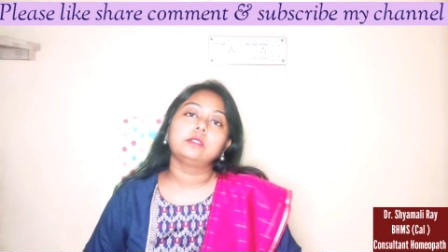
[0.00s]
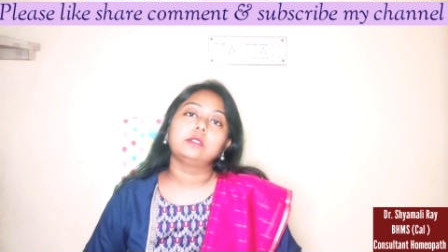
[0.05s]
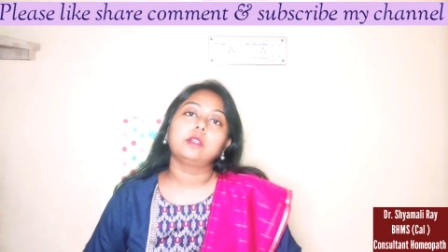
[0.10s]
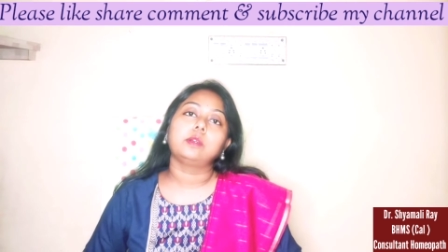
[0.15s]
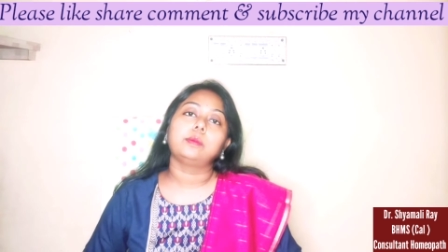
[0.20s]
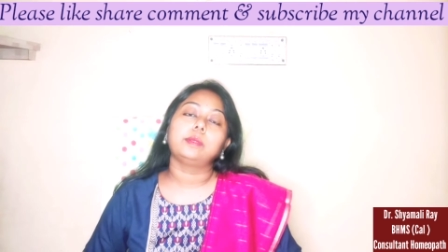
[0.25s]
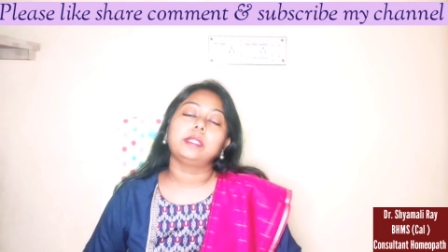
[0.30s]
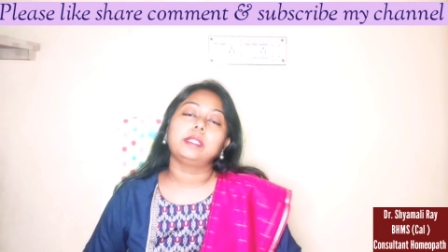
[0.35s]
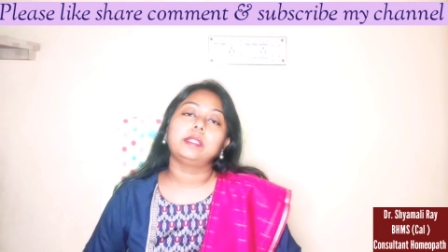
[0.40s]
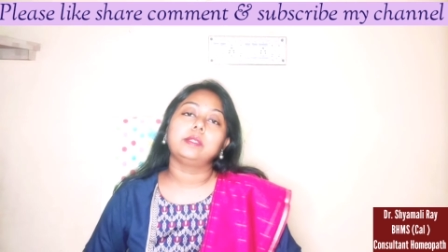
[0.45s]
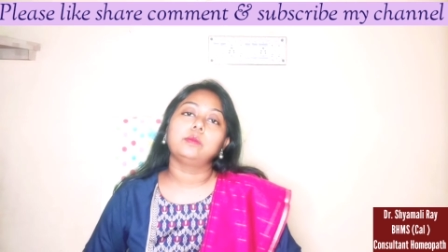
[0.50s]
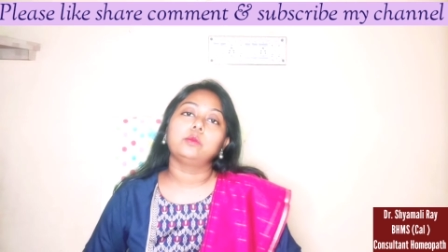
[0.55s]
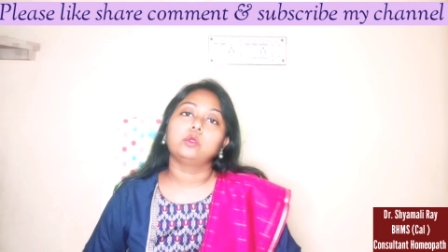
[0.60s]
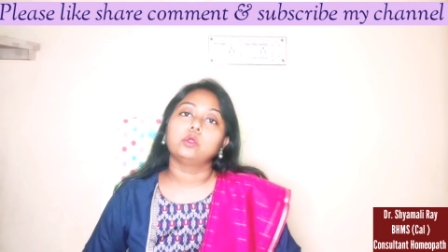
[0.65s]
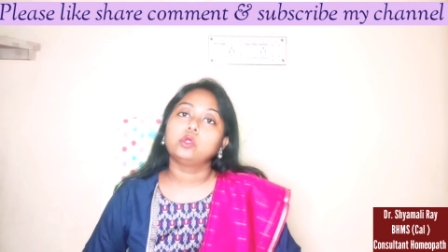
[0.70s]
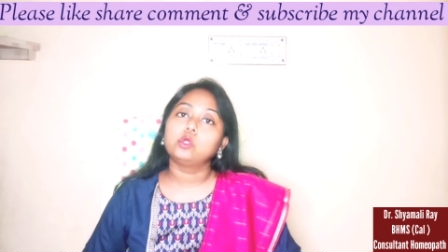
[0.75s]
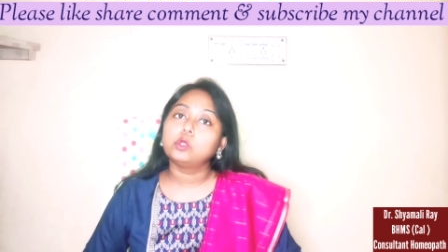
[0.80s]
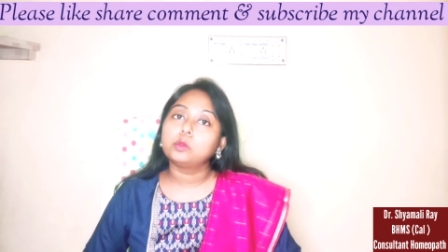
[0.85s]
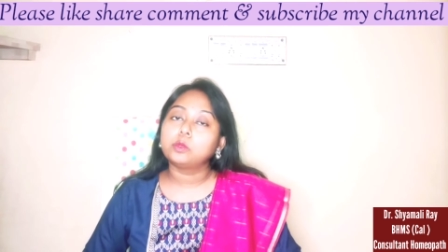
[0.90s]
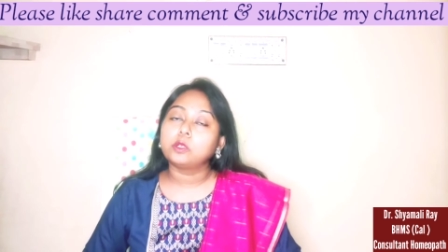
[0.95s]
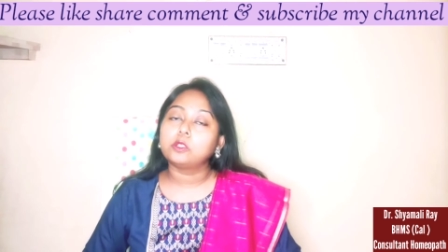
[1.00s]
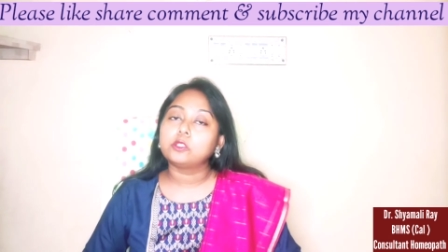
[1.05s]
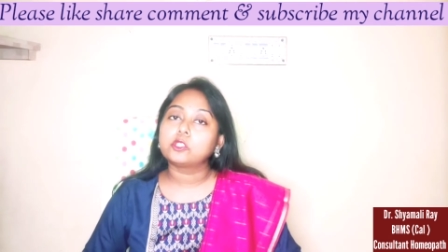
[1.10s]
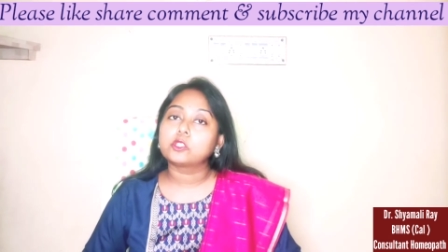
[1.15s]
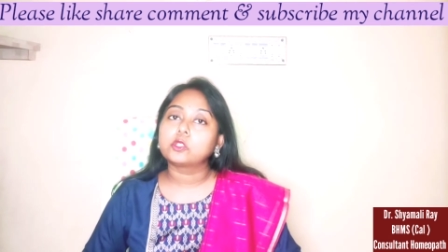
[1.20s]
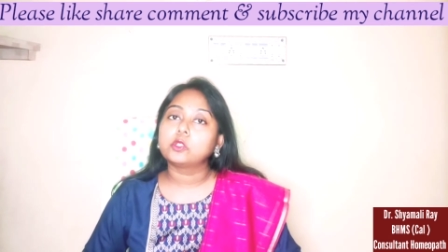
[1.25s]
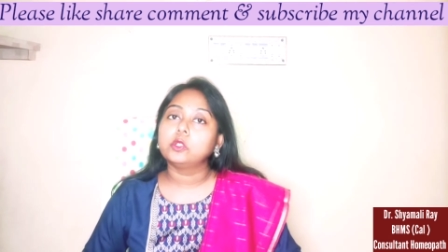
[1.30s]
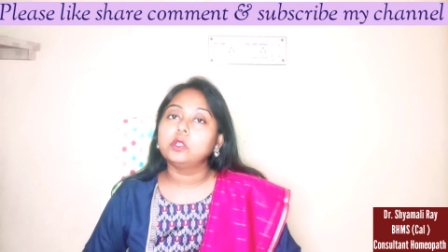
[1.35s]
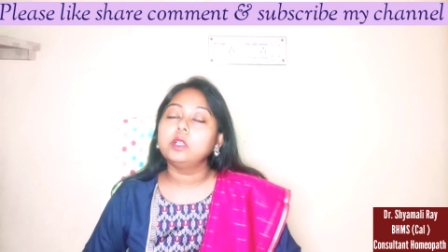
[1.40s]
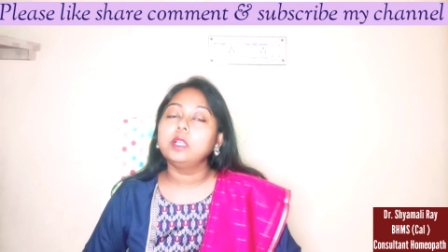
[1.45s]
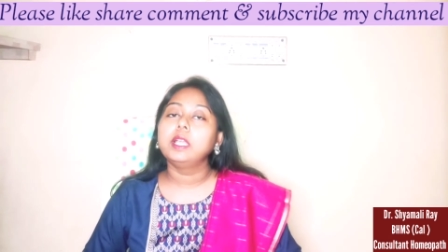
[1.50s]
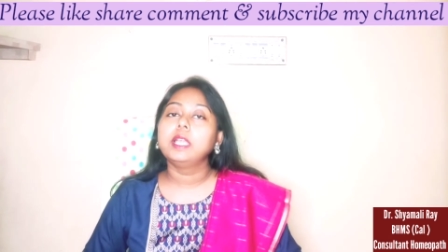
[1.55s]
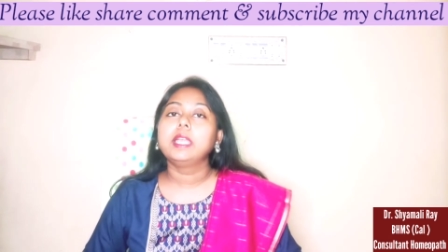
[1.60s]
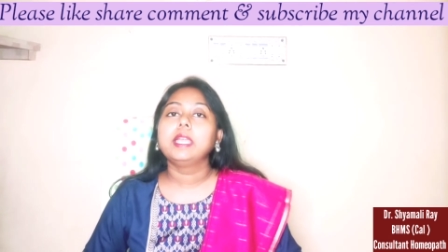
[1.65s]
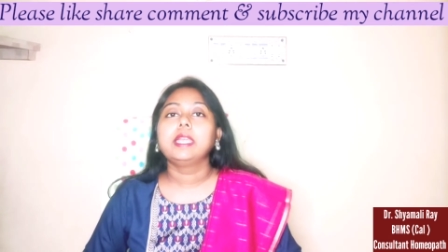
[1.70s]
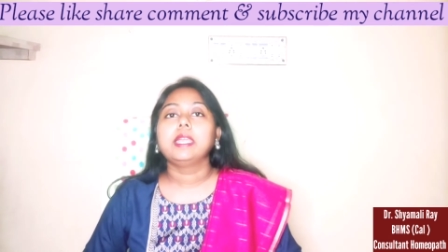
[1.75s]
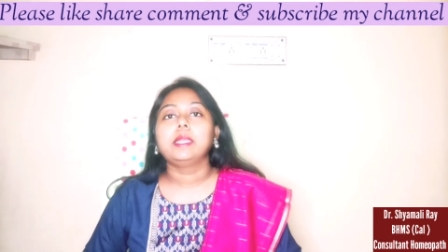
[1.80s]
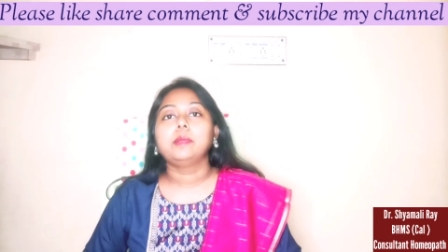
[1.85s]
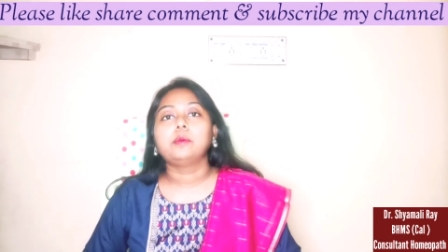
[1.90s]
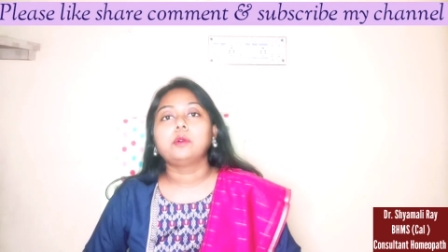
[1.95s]
তবে মধ্যবয়স্ক
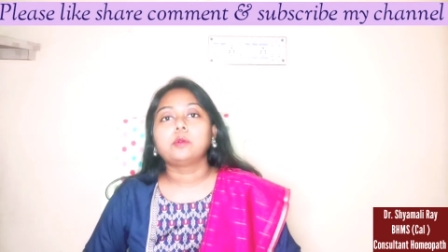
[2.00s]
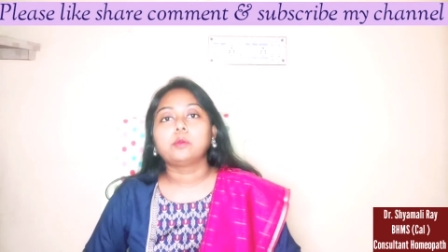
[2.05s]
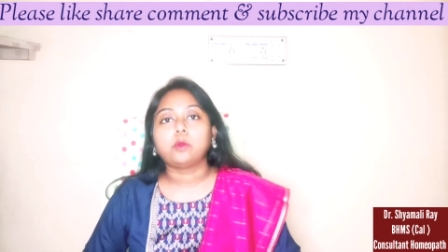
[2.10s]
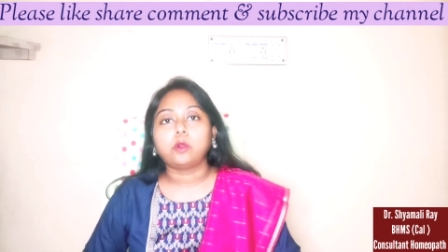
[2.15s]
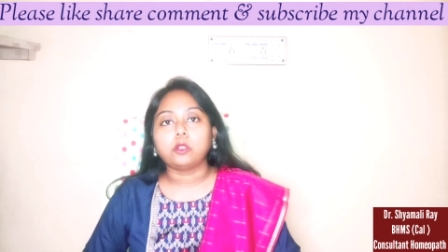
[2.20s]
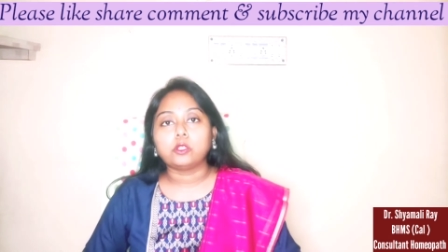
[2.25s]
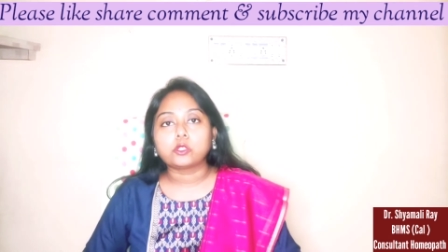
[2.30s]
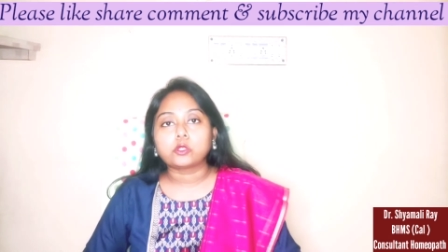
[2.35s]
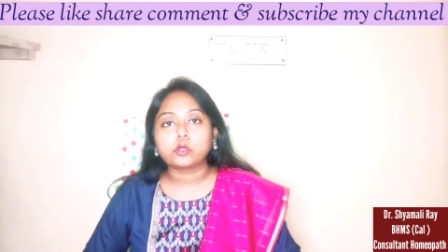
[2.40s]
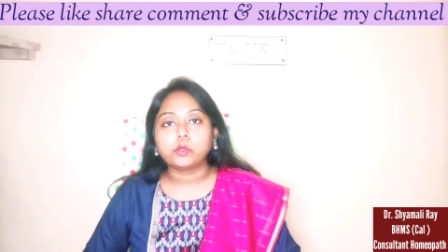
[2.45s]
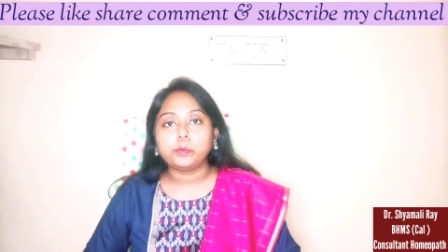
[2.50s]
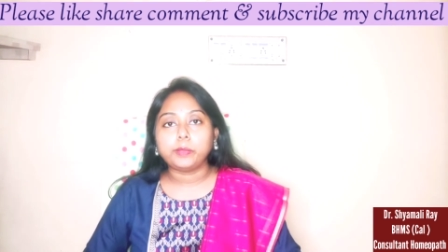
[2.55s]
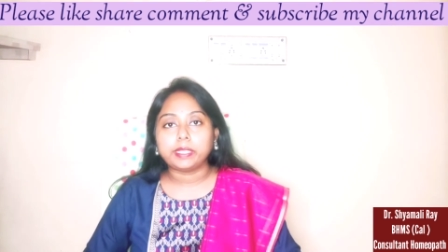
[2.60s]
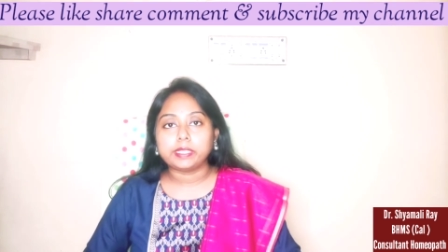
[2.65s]
এবং বয়স্ক